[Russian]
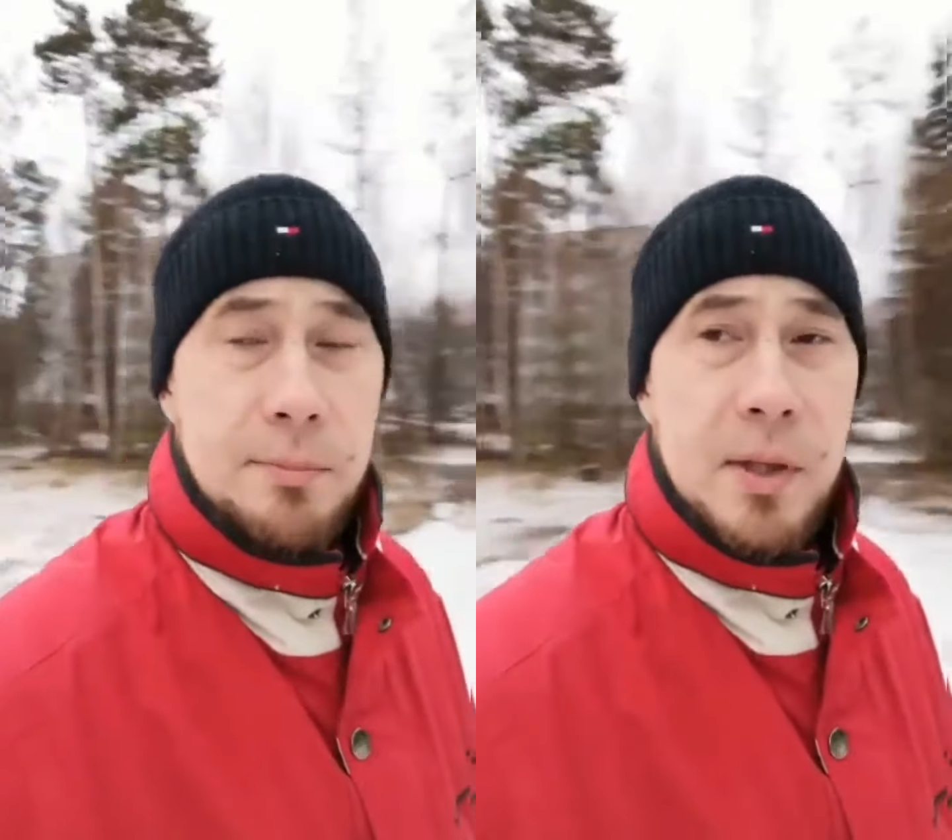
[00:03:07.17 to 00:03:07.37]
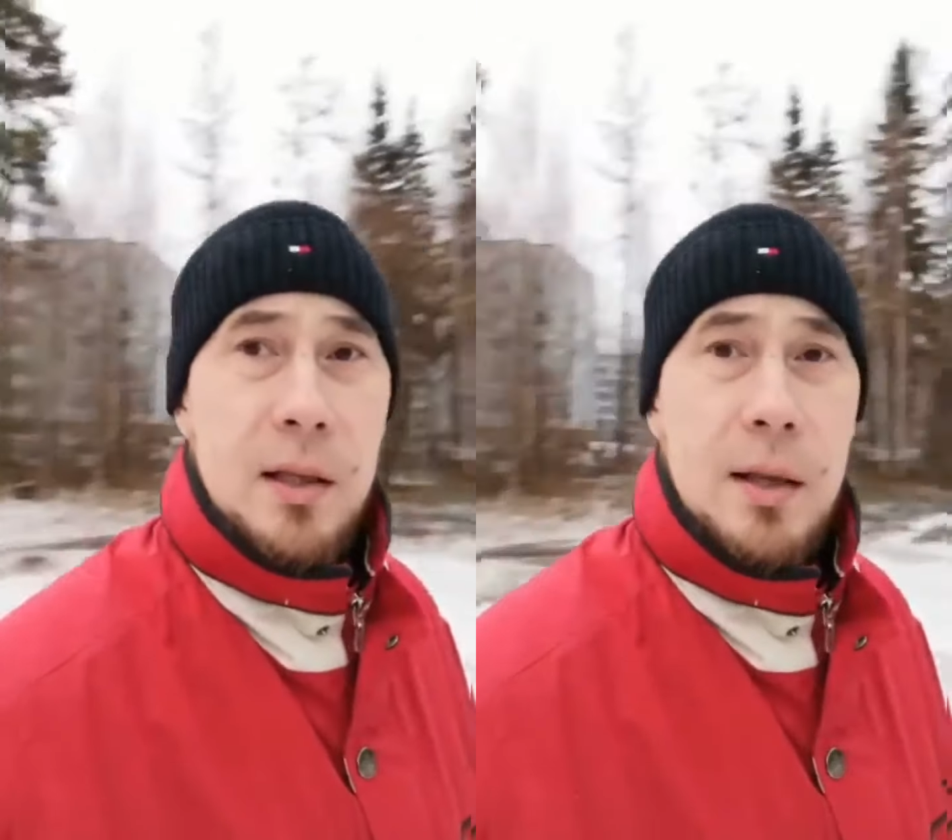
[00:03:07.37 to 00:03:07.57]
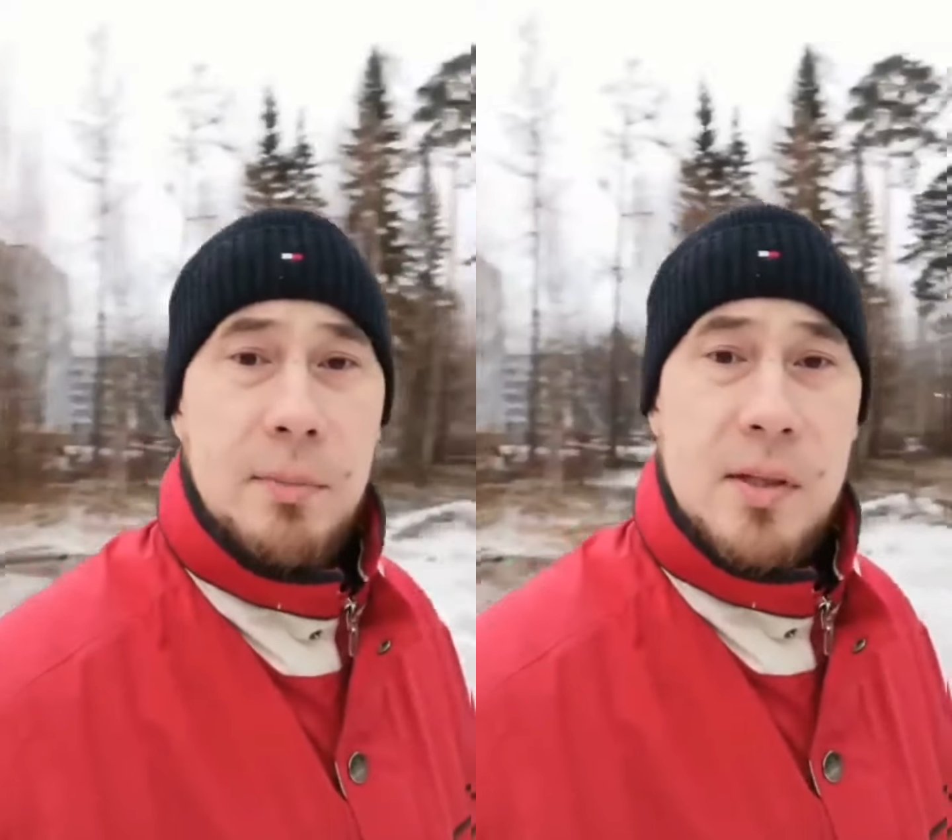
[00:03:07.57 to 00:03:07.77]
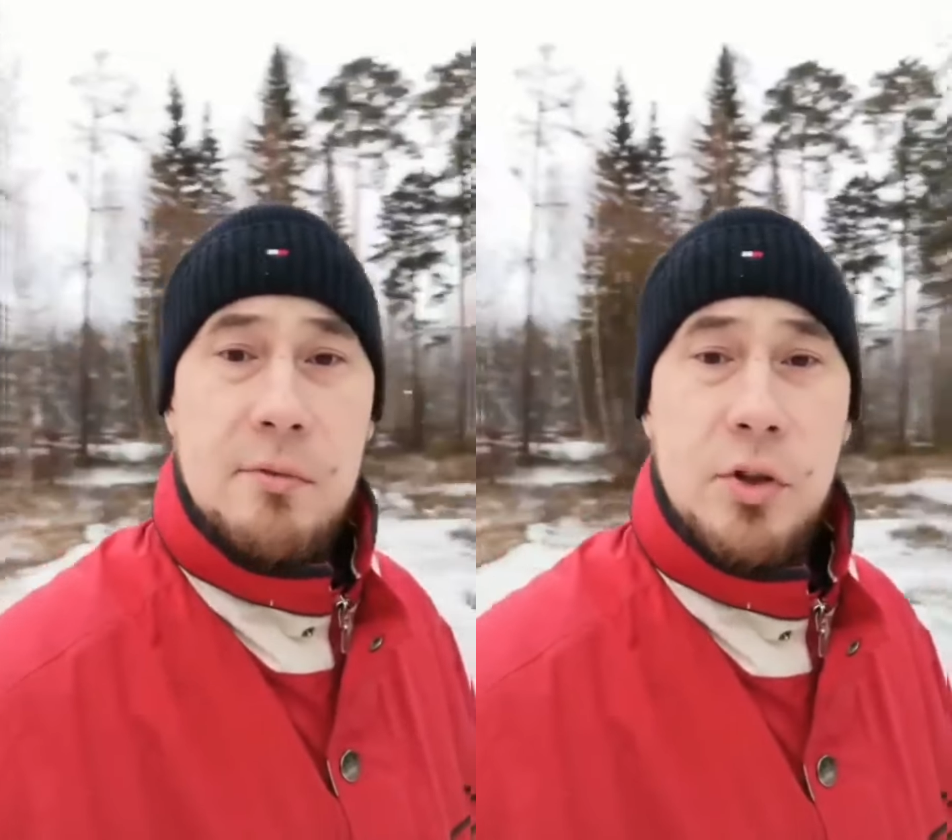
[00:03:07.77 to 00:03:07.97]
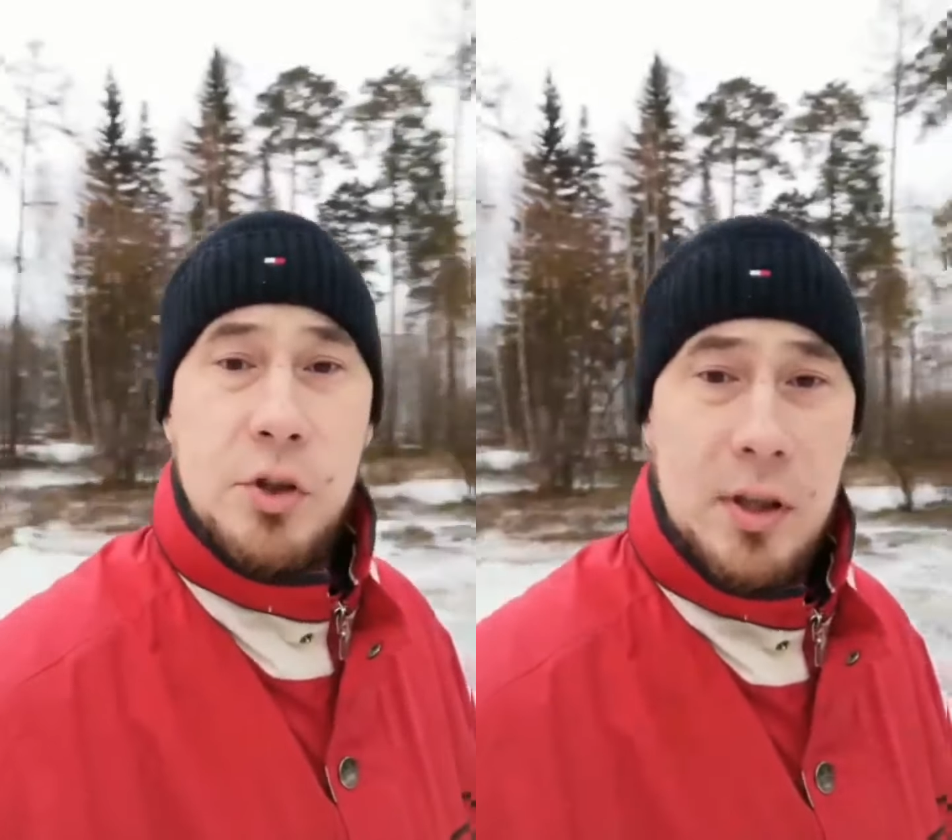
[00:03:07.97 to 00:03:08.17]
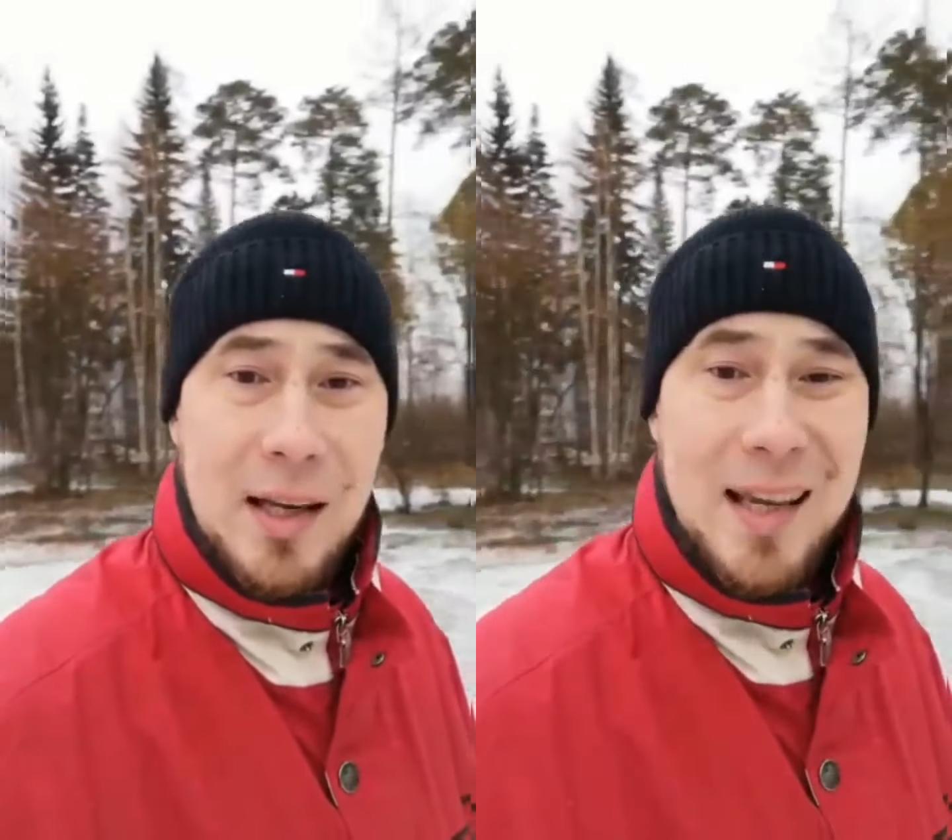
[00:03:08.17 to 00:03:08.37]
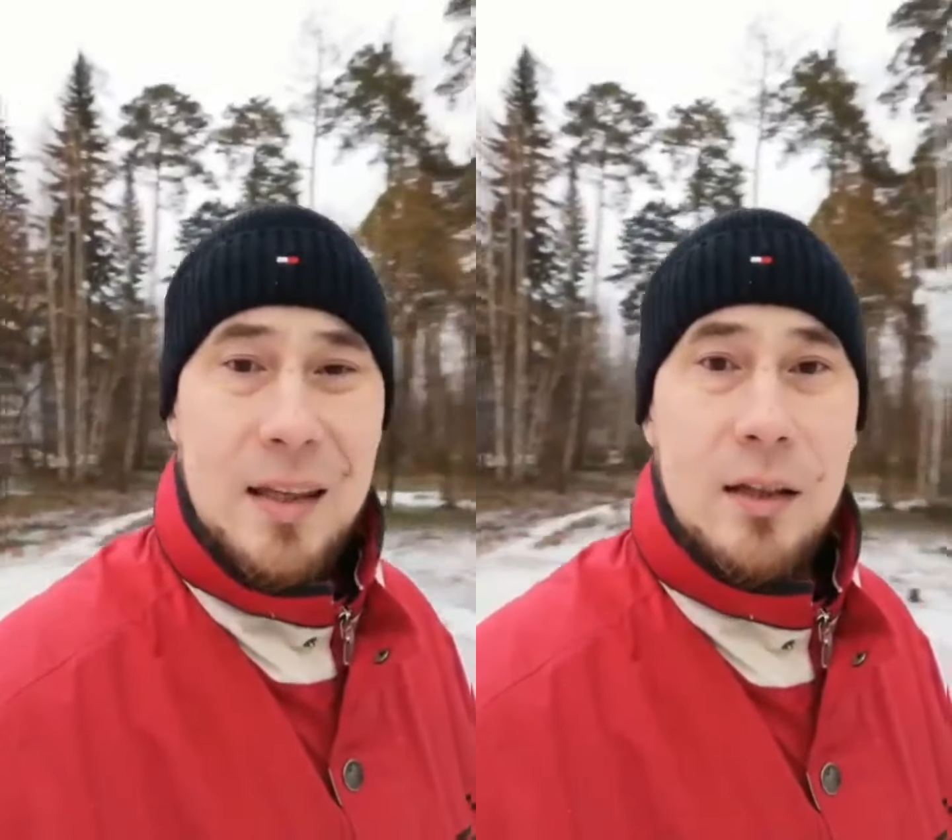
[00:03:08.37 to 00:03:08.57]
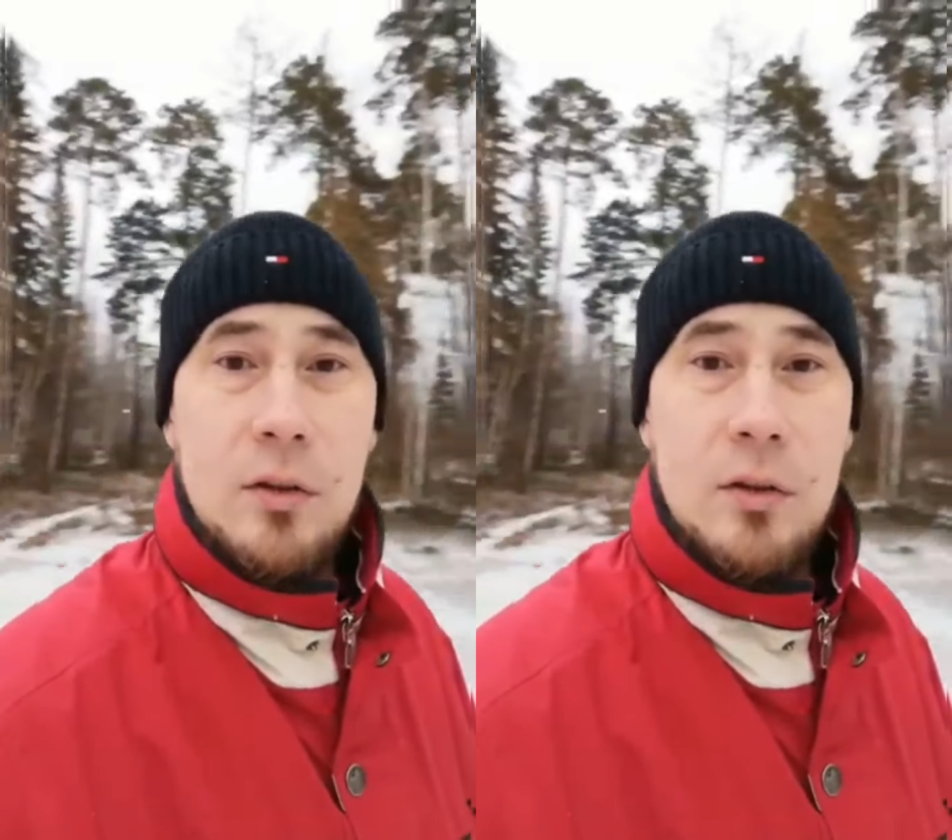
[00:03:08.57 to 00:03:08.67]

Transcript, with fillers: по делам несовершеннолетних,